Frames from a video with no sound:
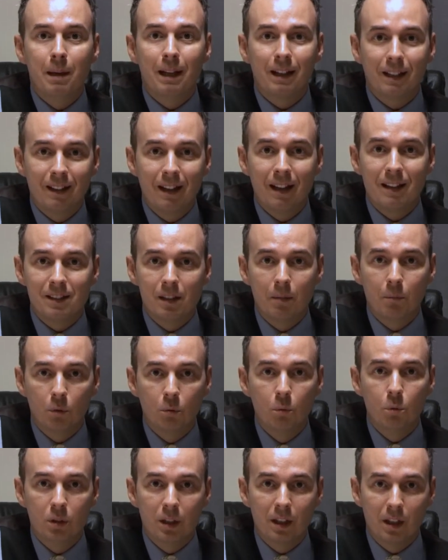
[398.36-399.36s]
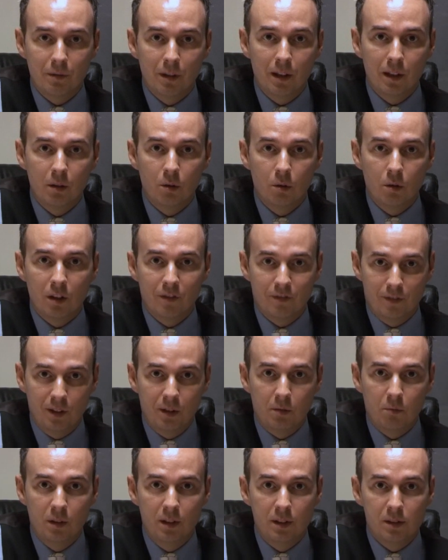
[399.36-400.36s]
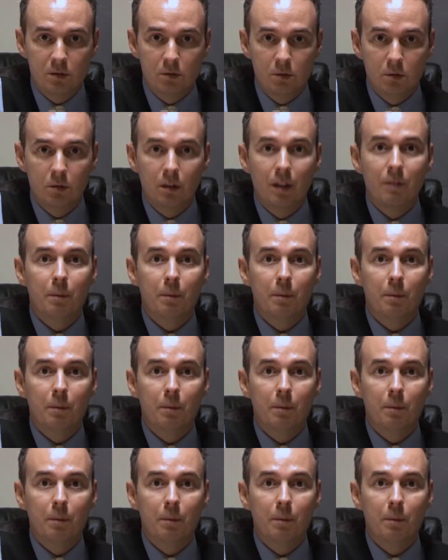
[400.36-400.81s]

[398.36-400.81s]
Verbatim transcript: Perché siamo dovuti arrivare noi a fare questo?